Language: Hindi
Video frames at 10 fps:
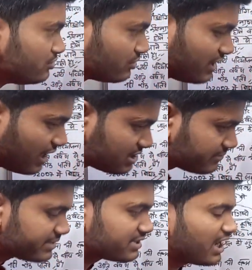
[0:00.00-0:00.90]
तो क्या
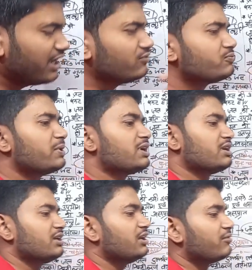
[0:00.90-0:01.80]
समस्या ही उत्पन्न
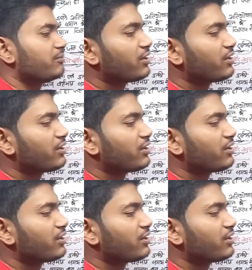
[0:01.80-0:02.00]
करेगी ना